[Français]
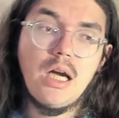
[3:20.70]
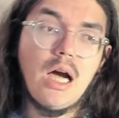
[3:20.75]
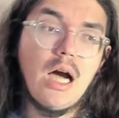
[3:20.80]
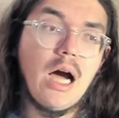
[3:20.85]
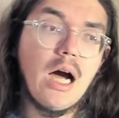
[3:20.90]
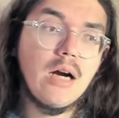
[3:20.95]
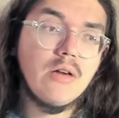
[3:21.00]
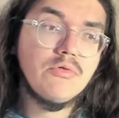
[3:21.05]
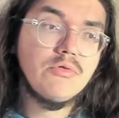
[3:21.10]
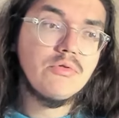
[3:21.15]

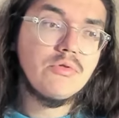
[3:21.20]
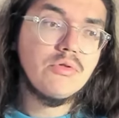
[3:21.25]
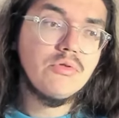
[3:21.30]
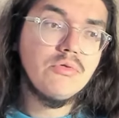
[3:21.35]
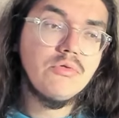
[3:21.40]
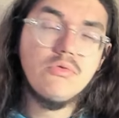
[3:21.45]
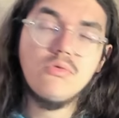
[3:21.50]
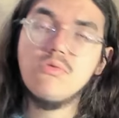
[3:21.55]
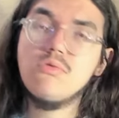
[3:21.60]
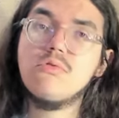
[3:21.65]
un
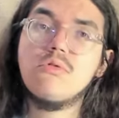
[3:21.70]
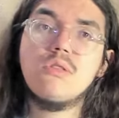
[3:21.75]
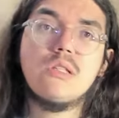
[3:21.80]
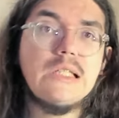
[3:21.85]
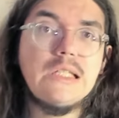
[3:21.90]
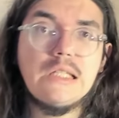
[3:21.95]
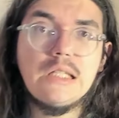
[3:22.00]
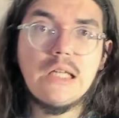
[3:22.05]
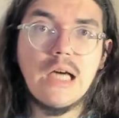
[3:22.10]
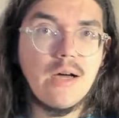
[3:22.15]
Lucu
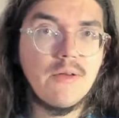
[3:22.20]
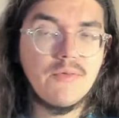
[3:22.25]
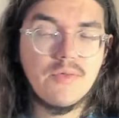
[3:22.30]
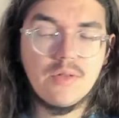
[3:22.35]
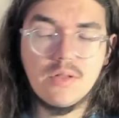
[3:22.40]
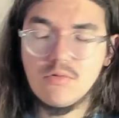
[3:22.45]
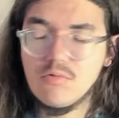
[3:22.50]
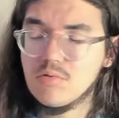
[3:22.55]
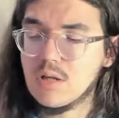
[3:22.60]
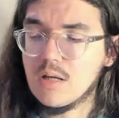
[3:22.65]
qui a
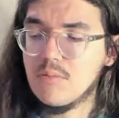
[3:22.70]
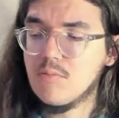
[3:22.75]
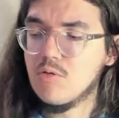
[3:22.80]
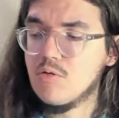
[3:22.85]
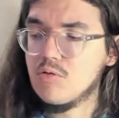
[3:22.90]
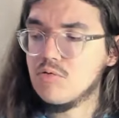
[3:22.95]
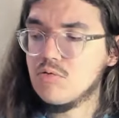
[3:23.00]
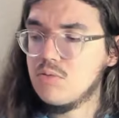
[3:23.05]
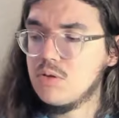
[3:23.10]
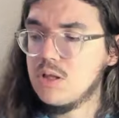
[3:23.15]
fait du très
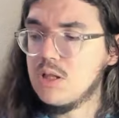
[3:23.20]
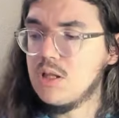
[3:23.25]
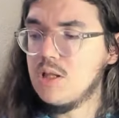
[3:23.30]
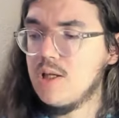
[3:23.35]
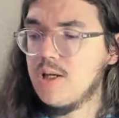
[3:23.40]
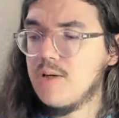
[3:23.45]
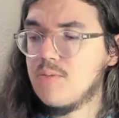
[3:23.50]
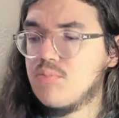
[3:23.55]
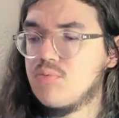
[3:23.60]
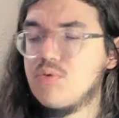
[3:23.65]
bon
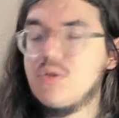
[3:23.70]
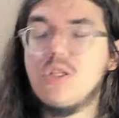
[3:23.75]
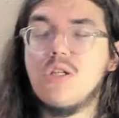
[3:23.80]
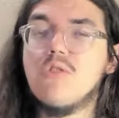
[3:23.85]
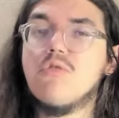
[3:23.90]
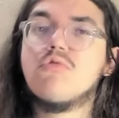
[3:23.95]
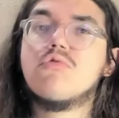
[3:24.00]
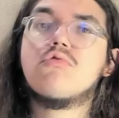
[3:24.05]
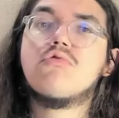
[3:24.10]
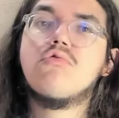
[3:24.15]
rugby, et puis
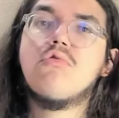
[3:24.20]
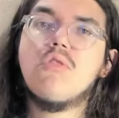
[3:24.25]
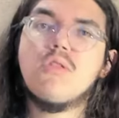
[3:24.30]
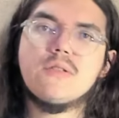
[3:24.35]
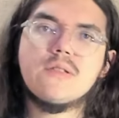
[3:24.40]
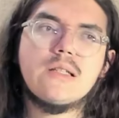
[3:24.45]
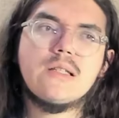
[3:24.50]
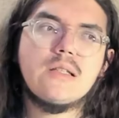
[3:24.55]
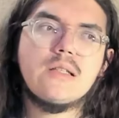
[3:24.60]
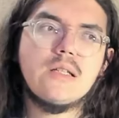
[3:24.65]

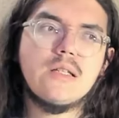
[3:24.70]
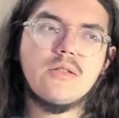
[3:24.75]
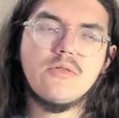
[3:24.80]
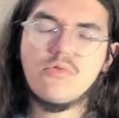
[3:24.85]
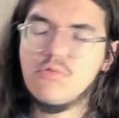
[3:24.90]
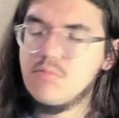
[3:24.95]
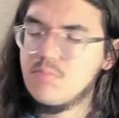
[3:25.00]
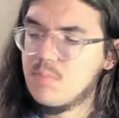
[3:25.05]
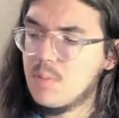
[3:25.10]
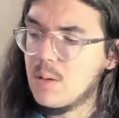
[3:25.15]
autour, c'était
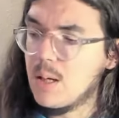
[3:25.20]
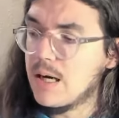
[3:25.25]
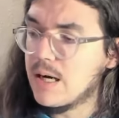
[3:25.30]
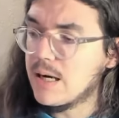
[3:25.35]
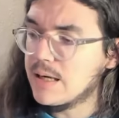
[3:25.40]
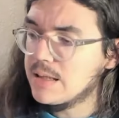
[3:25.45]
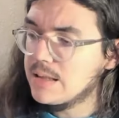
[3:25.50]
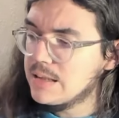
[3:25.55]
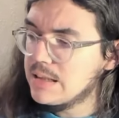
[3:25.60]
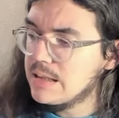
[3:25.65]

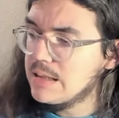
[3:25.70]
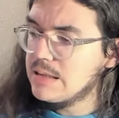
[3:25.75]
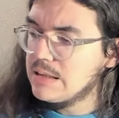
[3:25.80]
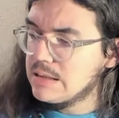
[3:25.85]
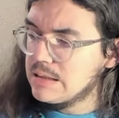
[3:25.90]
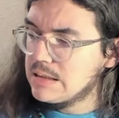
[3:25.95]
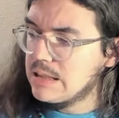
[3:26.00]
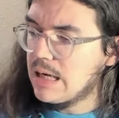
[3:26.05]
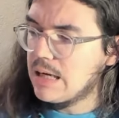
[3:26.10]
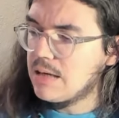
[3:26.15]
super
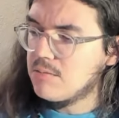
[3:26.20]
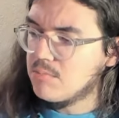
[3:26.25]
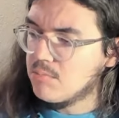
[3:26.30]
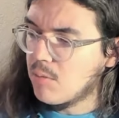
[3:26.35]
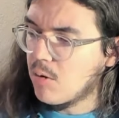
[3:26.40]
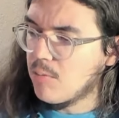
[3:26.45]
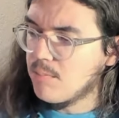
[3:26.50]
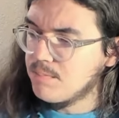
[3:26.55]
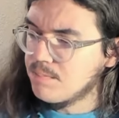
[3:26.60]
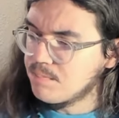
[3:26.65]

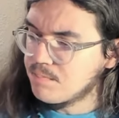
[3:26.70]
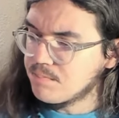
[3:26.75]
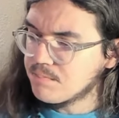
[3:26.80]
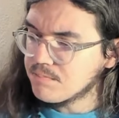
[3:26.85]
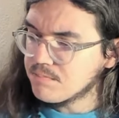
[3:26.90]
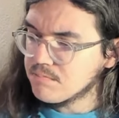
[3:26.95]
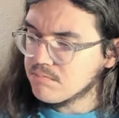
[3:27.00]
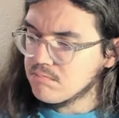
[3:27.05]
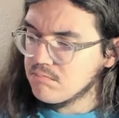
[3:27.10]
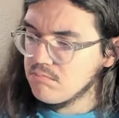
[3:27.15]
également.
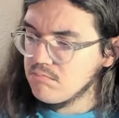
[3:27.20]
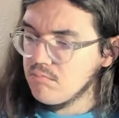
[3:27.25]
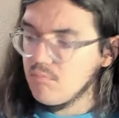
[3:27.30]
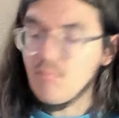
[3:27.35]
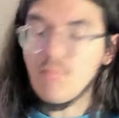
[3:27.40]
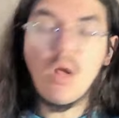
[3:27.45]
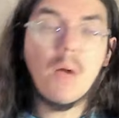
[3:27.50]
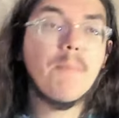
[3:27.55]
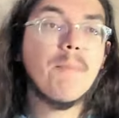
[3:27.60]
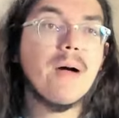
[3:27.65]

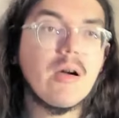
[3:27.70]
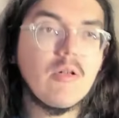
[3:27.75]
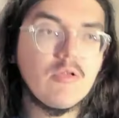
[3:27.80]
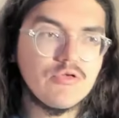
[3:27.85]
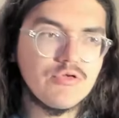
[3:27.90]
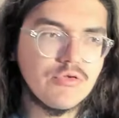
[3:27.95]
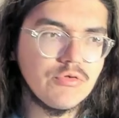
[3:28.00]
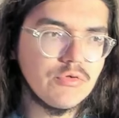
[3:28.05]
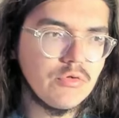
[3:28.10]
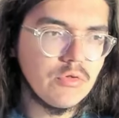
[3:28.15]
Pas grand
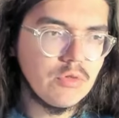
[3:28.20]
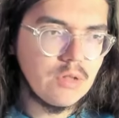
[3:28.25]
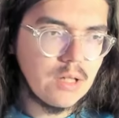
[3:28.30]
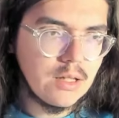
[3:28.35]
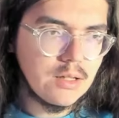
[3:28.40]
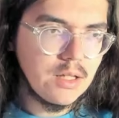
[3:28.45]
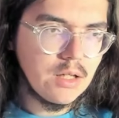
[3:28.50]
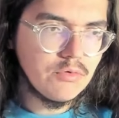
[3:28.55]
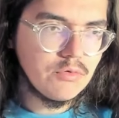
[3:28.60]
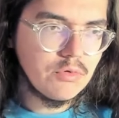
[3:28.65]
chose d'autre à
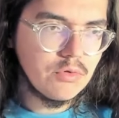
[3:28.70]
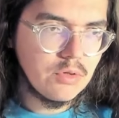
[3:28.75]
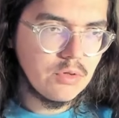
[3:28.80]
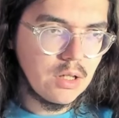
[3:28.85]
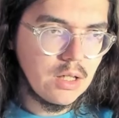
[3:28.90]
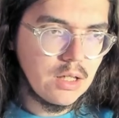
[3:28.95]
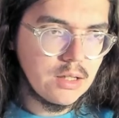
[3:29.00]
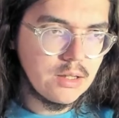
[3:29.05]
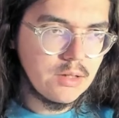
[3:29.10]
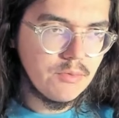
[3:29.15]
dire du côté
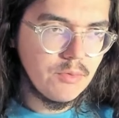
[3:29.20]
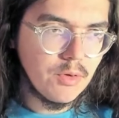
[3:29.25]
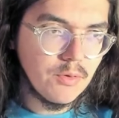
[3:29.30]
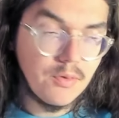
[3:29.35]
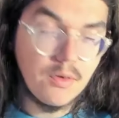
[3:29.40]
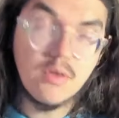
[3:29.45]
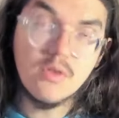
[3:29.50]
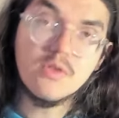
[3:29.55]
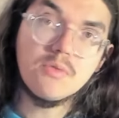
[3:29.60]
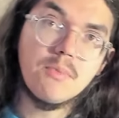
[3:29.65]
de l'équipe de
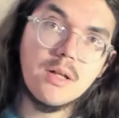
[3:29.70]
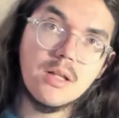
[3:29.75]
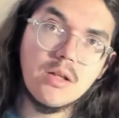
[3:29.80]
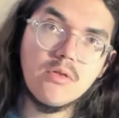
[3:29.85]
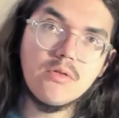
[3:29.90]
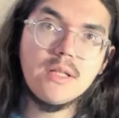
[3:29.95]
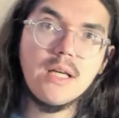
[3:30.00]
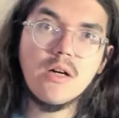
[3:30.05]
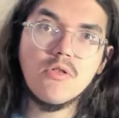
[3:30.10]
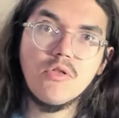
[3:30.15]
France.
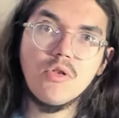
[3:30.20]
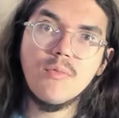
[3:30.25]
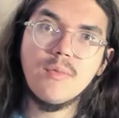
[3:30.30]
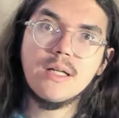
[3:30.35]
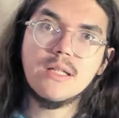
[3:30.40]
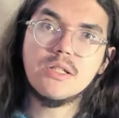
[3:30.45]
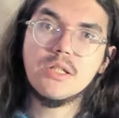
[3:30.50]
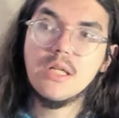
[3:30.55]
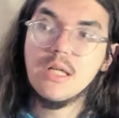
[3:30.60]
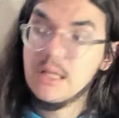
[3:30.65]
Maintenant, il y a un gros
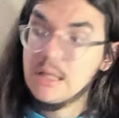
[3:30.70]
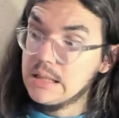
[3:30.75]
match